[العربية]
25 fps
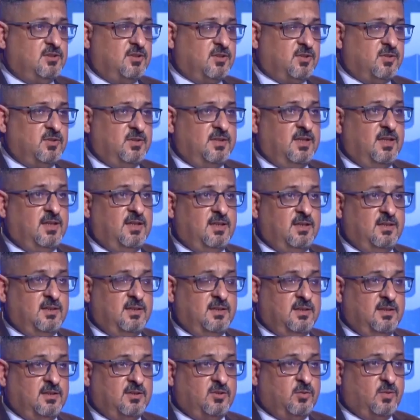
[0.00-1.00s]
الرؤيه
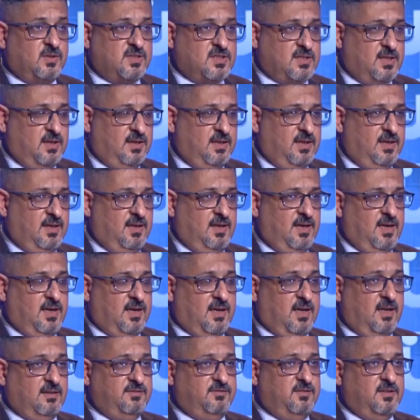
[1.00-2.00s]
توصلنا الى
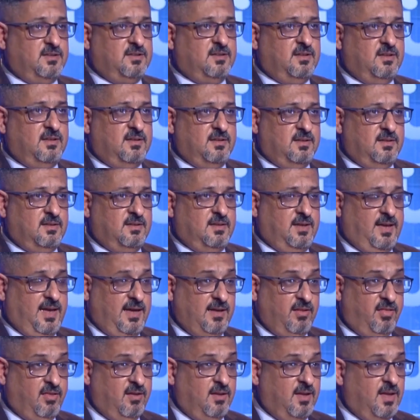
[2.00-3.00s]
كافه
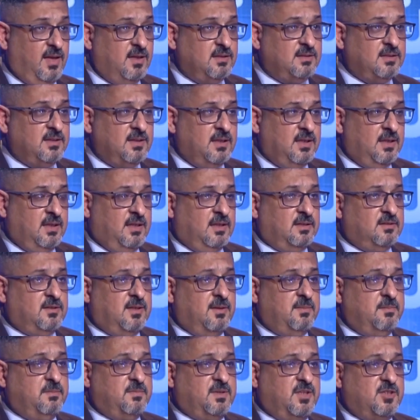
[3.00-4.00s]
الحيثيات
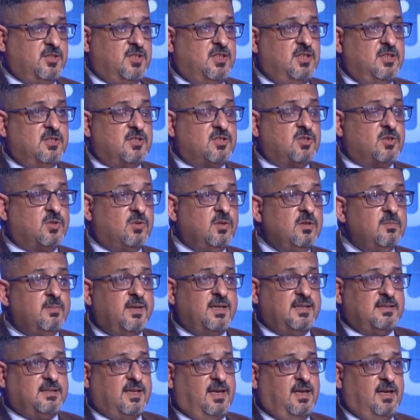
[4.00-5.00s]
تم تجهيز كل
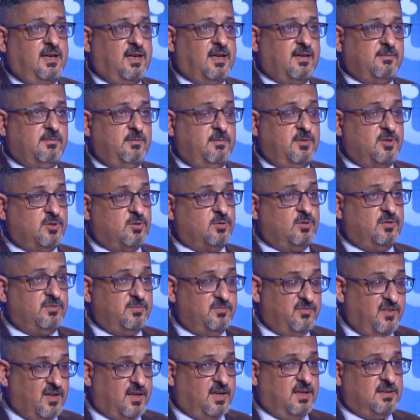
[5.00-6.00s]
ما يتعلق بالمشروع
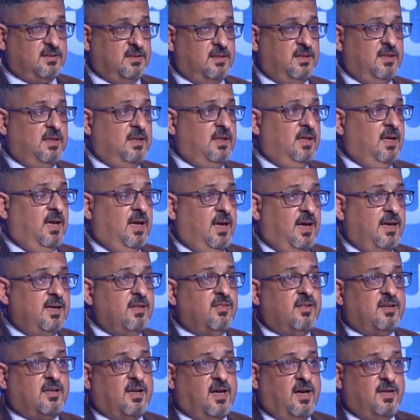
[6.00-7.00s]
فقط
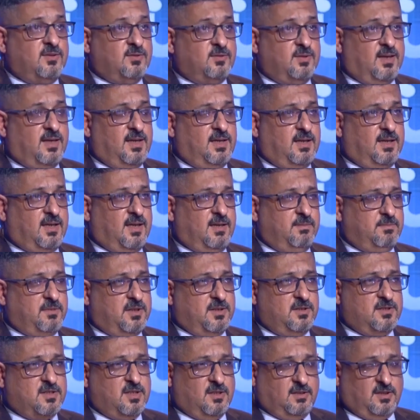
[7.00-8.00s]
ايضا كان هنالك
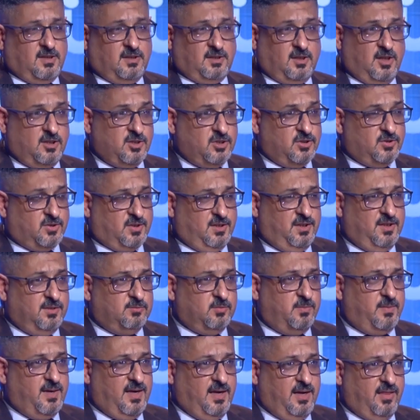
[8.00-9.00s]
يمكن ستة اشهر احنا
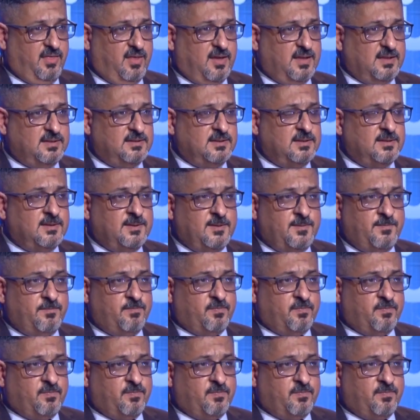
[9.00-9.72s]
مباحثات إيه.